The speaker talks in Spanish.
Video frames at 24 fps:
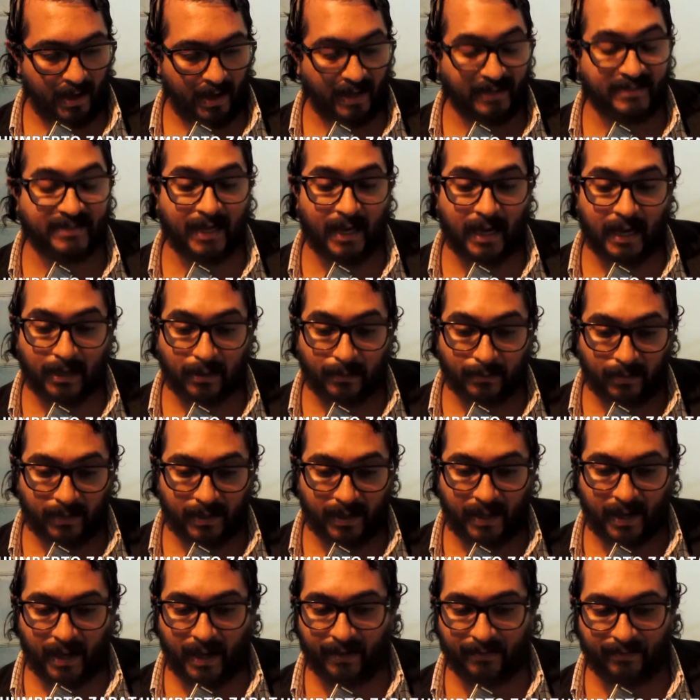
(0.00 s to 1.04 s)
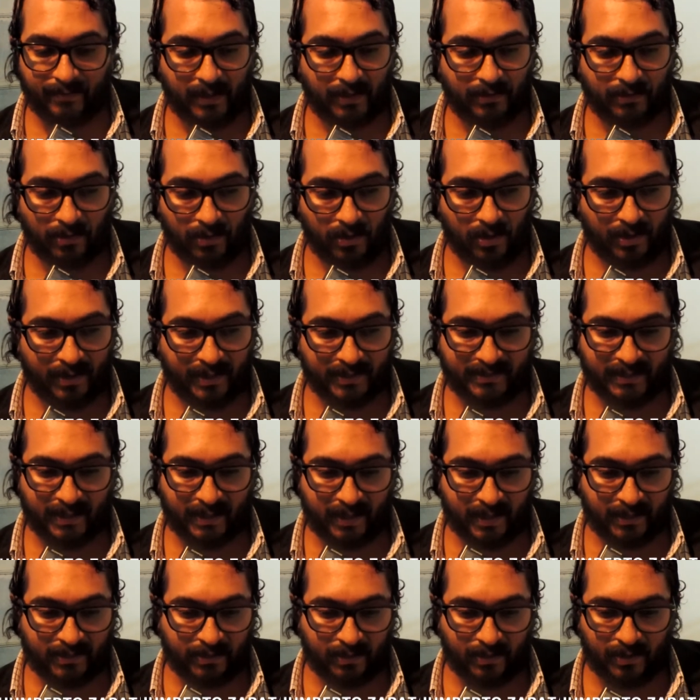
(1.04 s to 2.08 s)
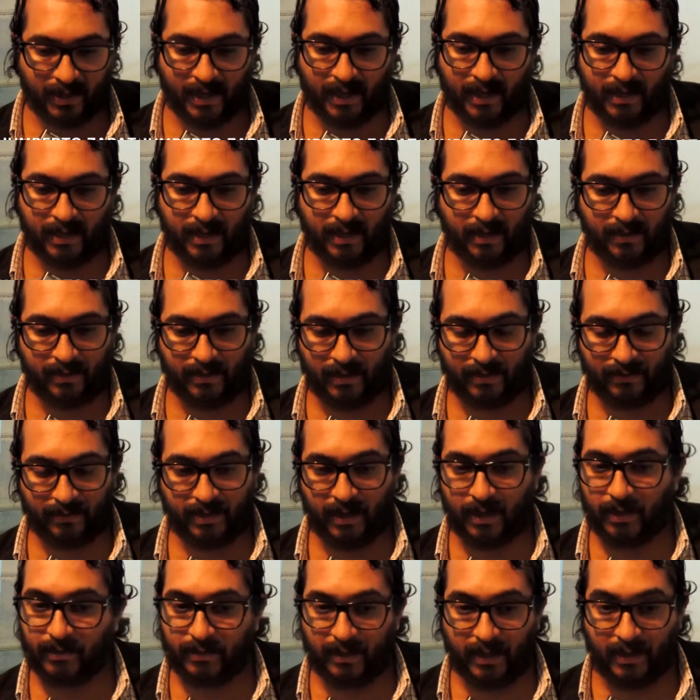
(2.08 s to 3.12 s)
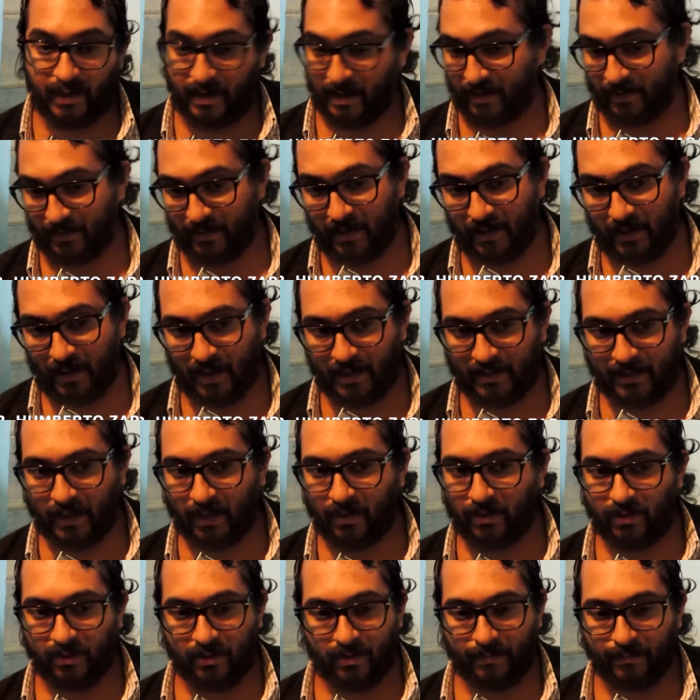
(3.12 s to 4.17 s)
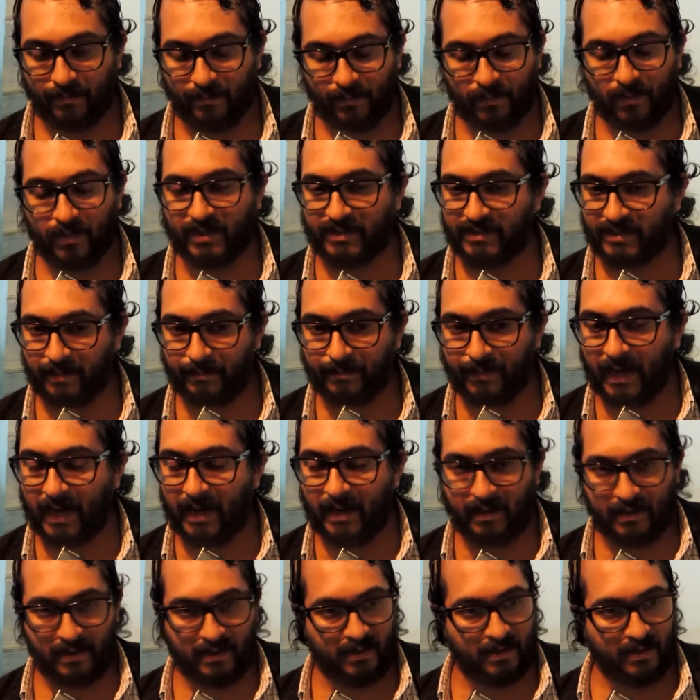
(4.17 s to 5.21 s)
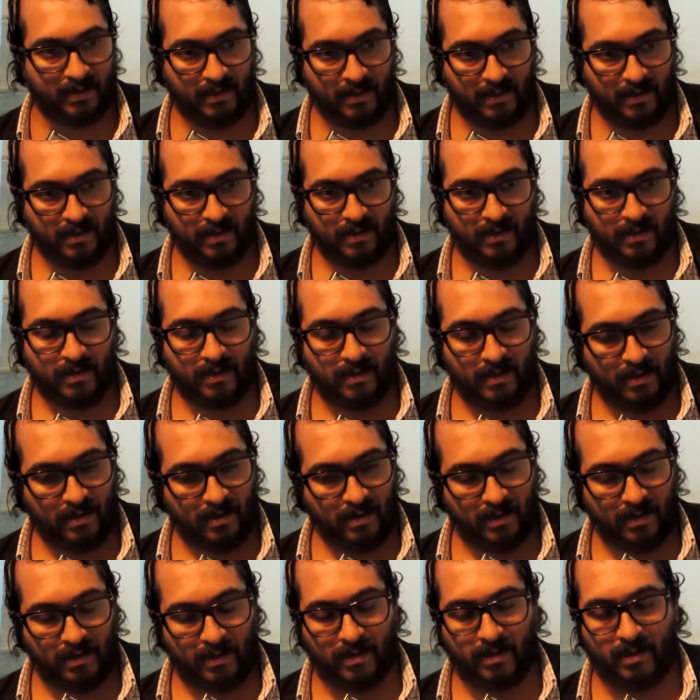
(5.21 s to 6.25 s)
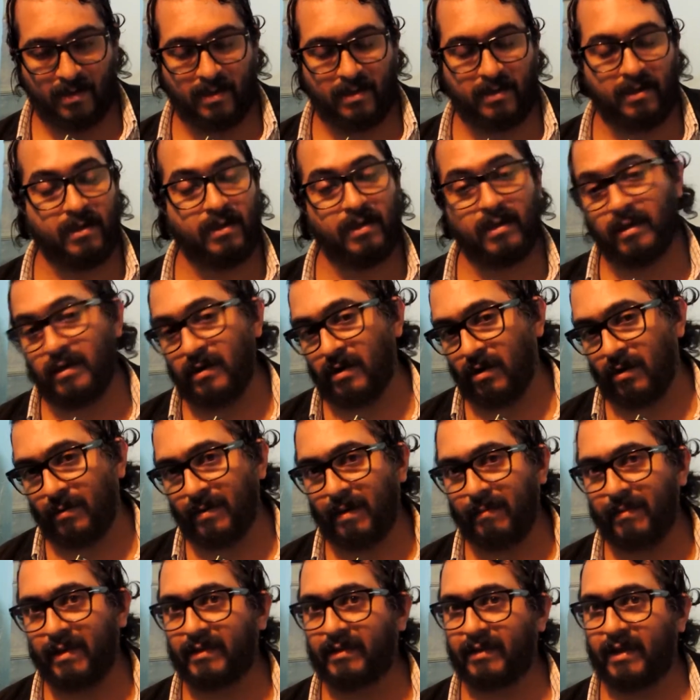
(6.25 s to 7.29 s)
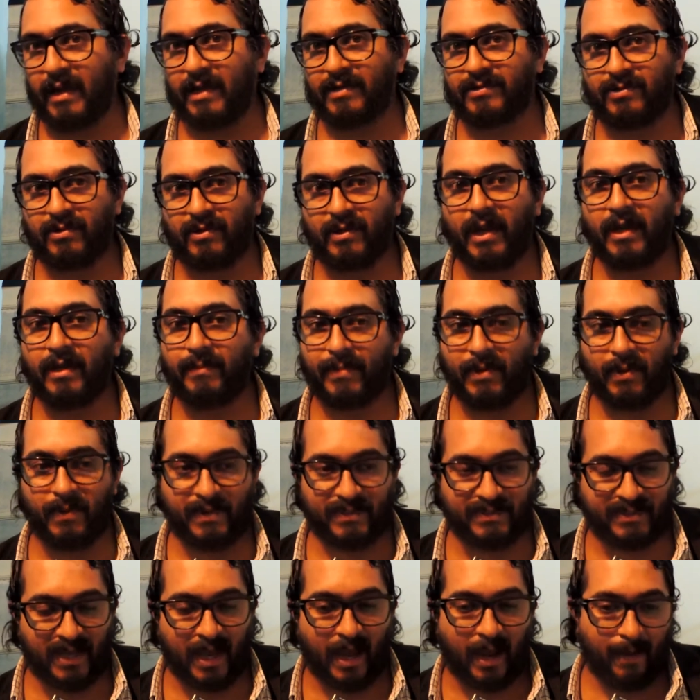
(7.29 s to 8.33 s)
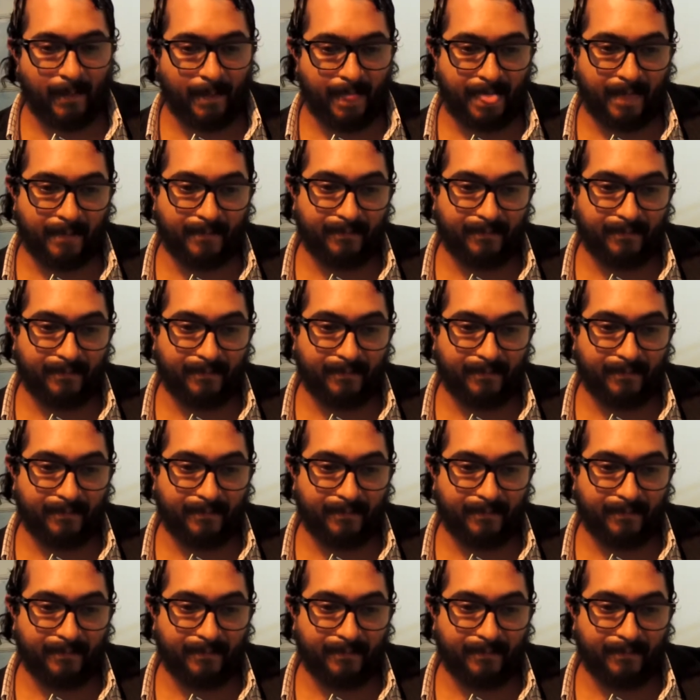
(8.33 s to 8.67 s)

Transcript: hacia la comunidad de todo lo que se gestiona desde el Estado municipal y obviamente nacional y provincial.